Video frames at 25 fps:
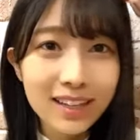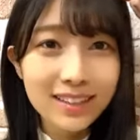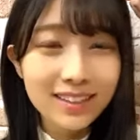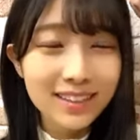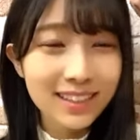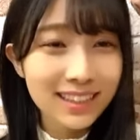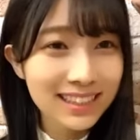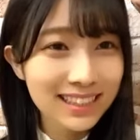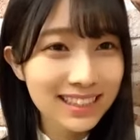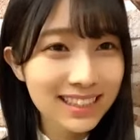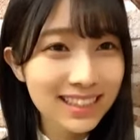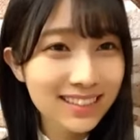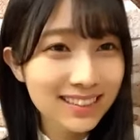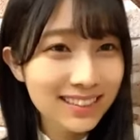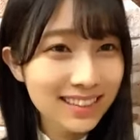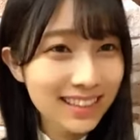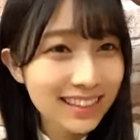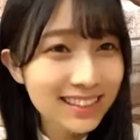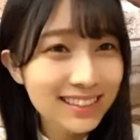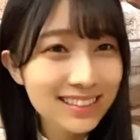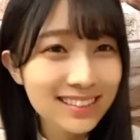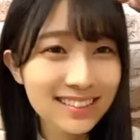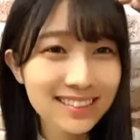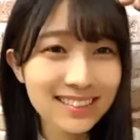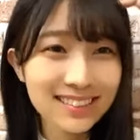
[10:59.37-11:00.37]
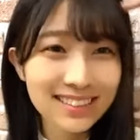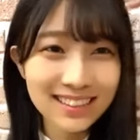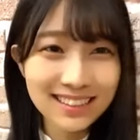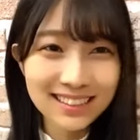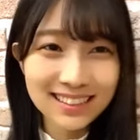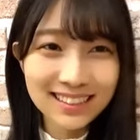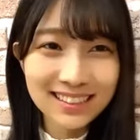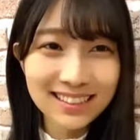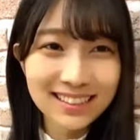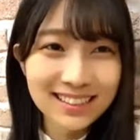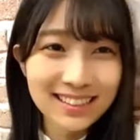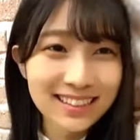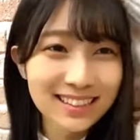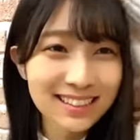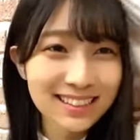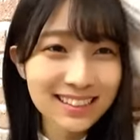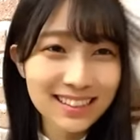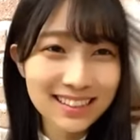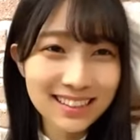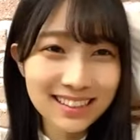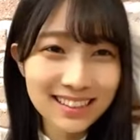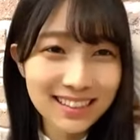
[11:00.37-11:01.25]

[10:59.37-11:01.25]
決勝何するか全然知ら